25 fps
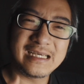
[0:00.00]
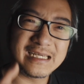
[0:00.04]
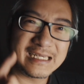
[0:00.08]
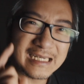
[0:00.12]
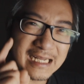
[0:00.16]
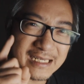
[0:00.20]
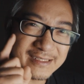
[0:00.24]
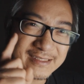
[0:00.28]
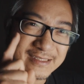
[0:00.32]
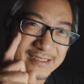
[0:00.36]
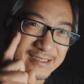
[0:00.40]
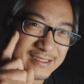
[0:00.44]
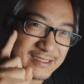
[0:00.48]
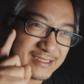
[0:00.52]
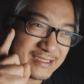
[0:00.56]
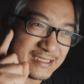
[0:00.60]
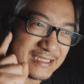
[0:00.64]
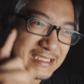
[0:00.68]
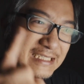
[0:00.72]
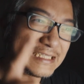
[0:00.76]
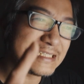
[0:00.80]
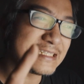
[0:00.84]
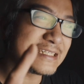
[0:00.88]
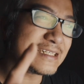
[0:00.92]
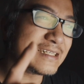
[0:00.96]
它只是
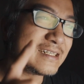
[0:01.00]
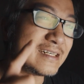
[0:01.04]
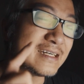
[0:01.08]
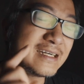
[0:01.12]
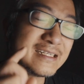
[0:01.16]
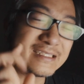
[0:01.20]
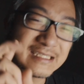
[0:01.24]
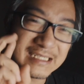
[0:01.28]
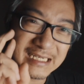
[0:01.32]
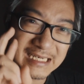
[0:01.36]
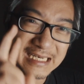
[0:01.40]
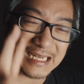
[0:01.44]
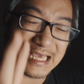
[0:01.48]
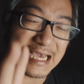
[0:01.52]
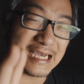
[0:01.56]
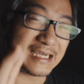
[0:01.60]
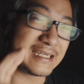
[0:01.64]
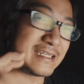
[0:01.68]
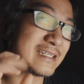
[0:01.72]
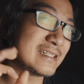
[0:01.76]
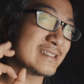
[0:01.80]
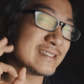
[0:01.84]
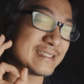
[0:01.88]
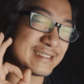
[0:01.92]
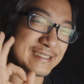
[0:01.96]
一个或者两
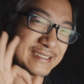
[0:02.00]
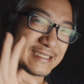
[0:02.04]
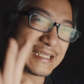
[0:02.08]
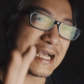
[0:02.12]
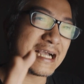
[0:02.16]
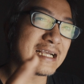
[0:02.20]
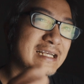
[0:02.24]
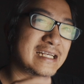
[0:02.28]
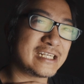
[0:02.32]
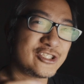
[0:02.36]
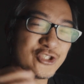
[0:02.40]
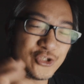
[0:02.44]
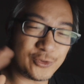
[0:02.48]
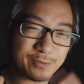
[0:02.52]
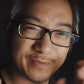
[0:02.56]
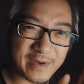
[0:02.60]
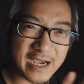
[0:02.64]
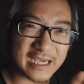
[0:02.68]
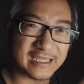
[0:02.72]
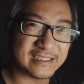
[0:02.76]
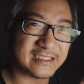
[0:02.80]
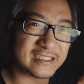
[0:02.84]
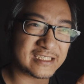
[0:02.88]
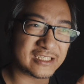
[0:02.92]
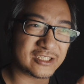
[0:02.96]
个、三个去
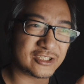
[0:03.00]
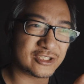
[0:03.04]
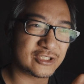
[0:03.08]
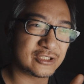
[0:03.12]
拍摄的，